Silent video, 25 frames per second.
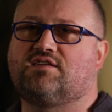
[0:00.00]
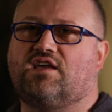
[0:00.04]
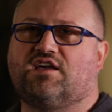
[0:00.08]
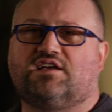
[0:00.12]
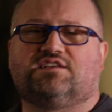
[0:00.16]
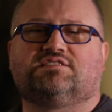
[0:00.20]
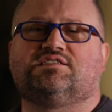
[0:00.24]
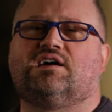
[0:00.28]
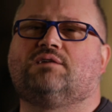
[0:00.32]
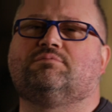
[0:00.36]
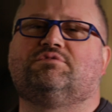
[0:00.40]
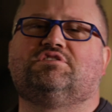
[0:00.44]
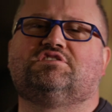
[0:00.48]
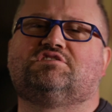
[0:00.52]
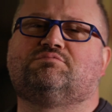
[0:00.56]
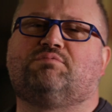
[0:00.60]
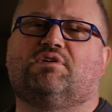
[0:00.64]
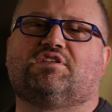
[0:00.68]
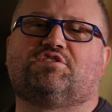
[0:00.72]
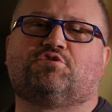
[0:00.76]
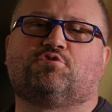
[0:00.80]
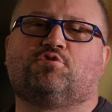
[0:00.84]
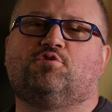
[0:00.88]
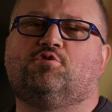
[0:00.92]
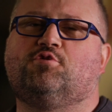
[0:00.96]
egzamin z
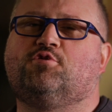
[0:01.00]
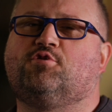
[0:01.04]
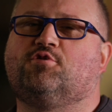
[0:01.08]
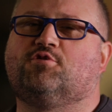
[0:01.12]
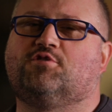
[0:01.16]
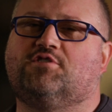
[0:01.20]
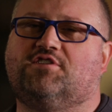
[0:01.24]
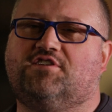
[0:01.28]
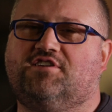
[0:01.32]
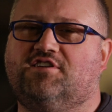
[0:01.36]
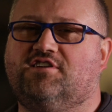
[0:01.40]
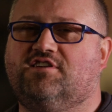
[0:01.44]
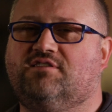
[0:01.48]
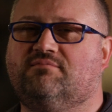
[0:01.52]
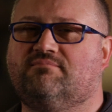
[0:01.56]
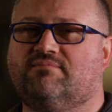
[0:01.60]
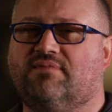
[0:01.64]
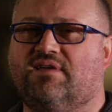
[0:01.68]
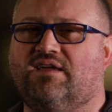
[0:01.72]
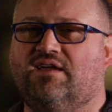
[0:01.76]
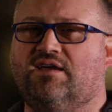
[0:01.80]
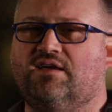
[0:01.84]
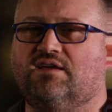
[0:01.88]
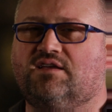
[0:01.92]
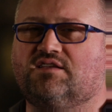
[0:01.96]
patrologii
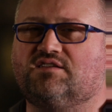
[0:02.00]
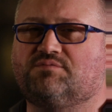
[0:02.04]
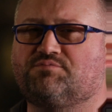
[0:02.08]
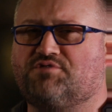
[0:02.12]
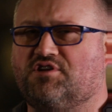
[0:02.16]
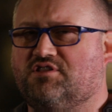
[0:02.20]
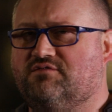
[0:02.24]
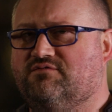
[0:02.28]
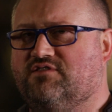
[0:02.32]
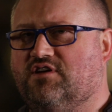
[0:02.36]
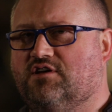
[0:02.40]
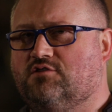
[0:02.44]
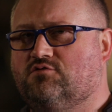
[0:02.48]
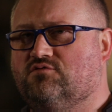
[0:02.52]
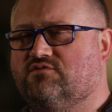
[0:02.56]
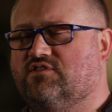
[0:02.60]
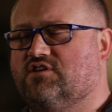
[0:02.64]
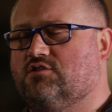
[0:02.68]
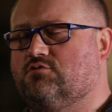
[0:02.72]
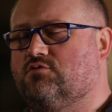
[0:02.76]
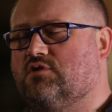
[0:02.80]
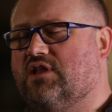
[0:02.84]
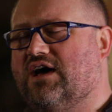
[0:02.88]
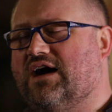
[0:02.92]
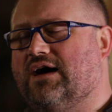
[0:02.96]
sprzed wielu,
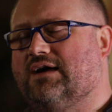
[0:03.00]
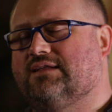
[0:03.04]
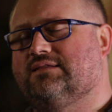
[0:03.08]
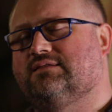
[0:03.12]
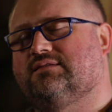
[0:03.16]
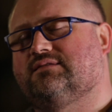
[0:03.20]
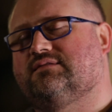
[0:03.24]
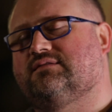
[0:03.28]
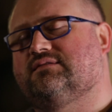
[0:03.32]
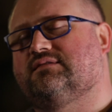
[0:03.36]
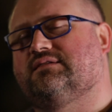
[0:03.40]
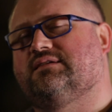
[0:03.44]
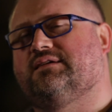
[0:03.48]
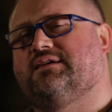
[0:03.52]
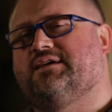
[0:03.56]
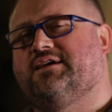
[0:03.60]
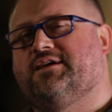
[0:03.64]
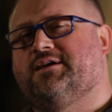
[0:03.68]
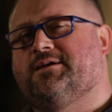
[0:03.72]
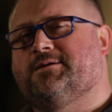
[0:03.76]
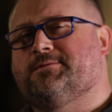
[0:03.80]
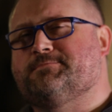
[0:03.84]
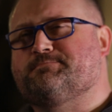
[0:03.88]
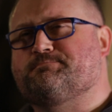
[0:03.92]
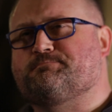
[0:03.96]
wielu lat,
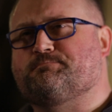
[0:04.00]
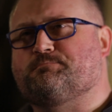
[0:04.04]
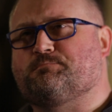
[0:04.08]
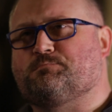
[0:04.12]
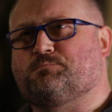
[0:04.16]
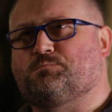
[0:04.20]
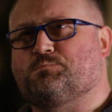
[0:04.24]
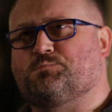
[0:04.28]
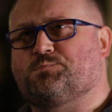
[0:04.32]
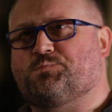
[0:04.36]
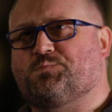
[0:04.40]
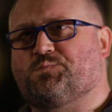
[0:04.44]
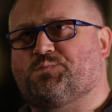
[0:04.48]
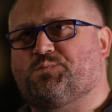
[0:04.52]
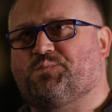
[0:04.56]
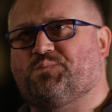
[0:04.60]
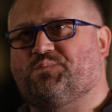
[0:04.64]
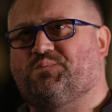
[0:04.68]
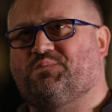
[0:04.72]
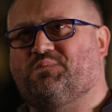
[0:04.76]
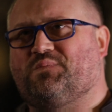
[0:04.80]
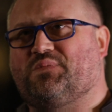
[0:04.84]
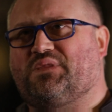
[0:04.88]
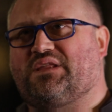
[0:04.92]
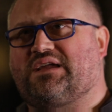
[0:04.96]

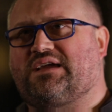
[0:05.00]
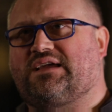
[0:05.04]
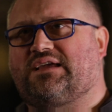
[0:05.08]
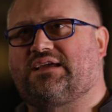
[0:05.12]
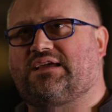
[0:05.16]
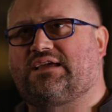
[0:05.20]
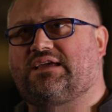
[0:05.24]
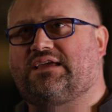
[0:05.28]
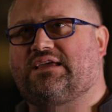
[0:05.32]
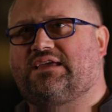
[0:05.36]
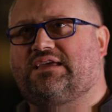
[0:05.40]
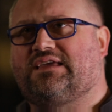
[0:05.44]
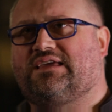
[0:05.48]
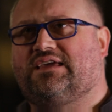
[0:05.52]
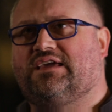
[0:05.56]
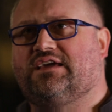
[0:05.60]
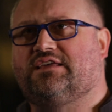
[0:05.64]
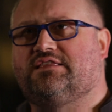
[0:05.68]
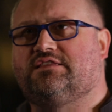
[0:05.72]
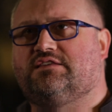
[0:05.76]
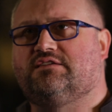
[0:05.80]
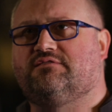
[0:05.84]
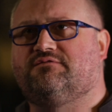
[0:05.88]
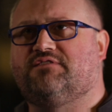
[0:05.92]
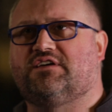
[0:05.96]
mm,
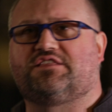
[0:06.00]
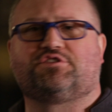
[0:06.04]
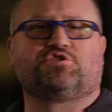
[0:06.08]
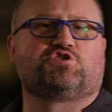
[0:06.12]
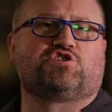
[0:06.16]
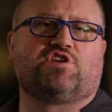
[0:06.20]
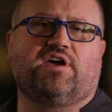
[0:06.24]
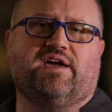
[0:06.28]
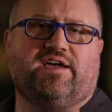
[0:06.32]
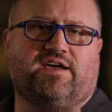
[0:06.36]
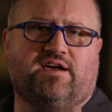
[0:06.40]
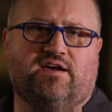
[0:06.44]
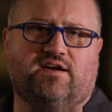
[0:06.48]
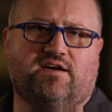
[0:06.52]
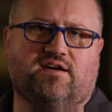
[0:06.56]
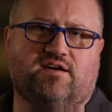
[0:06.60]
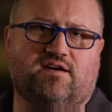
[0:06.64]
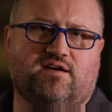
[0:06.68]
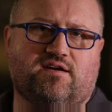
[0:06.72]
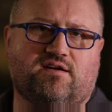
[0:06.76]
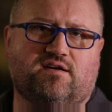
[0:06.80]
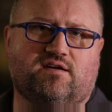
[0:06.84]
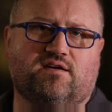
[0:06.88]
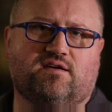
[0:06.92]
kiedy we trzech